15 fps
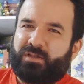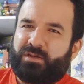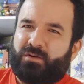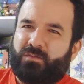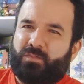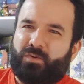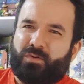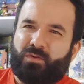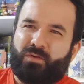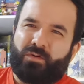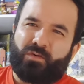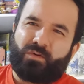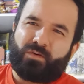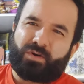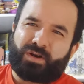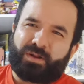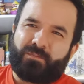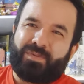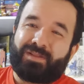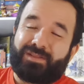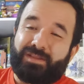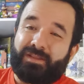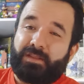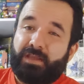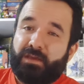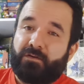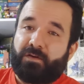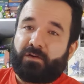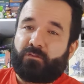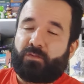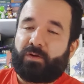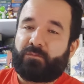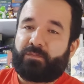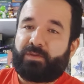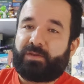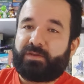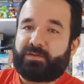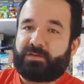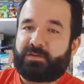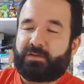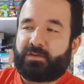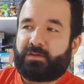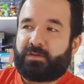ya un poco repetitiva en One Piece